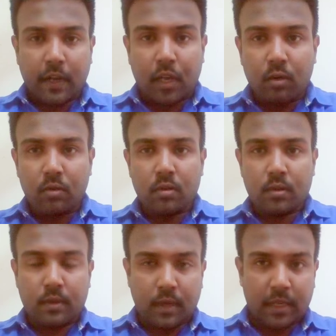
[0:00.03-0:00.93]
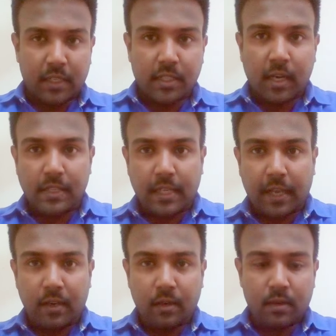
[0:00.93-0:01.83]
வணக்கம் நான் கிருஷ்ணராஜ்
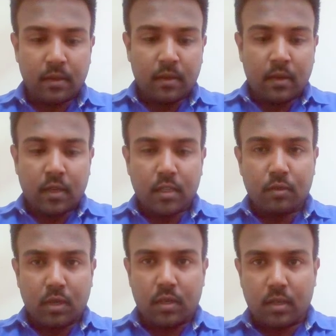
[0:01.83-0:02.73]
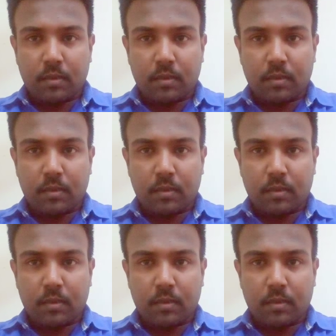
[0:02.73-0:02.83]
அகேன் இது ஒரு